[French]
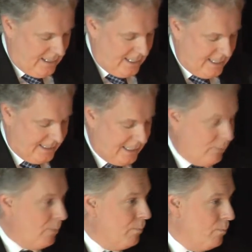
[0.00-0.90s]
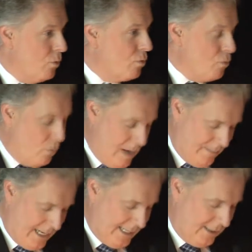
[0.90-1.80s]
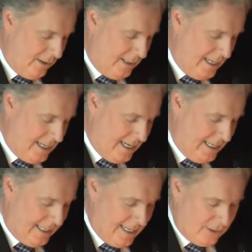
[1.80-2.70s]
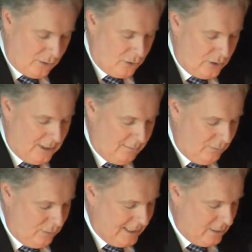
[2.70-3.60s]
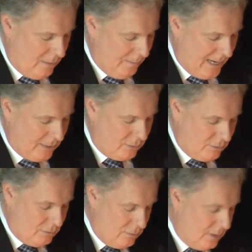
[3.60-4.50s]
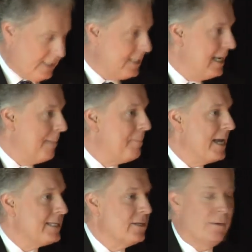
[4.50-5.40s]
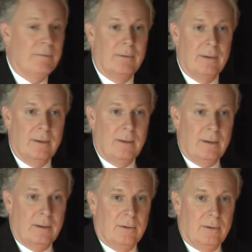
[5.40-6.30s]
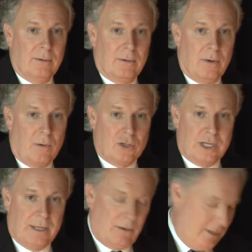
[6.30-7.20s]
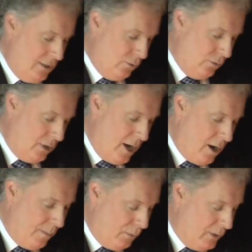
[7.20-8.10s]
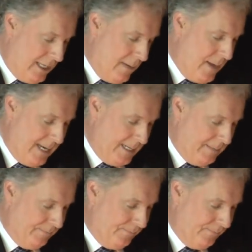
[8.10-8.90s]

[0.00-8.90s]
Et ce qui m'a beaucoup impressionné dans les textes que j'ai vus, c'est le parcours, c'est la passion qu'ont chacun des auteurs pour le Québec.